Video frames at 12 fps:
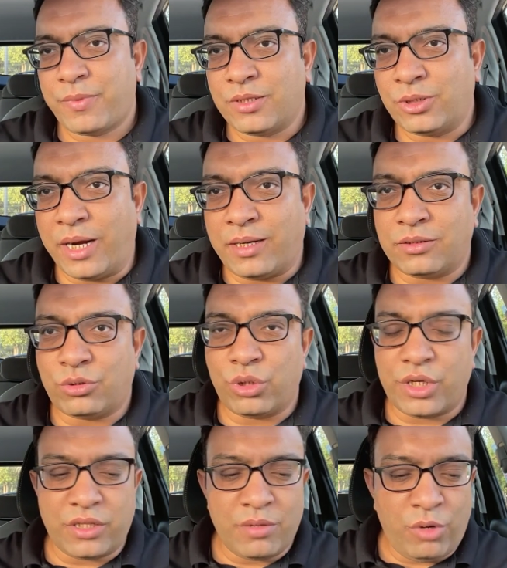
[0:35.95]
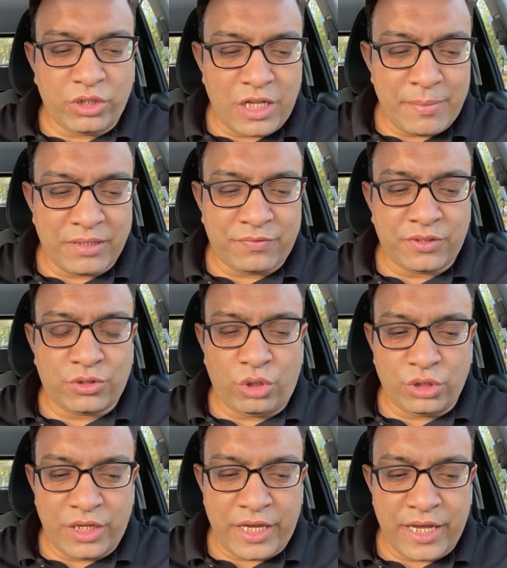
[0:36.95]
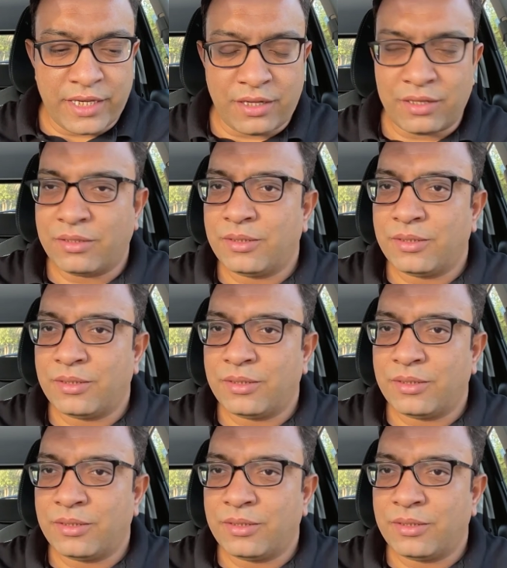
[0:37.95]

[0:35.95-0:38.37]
شكل السوكت المعتمد في السعوديه هنا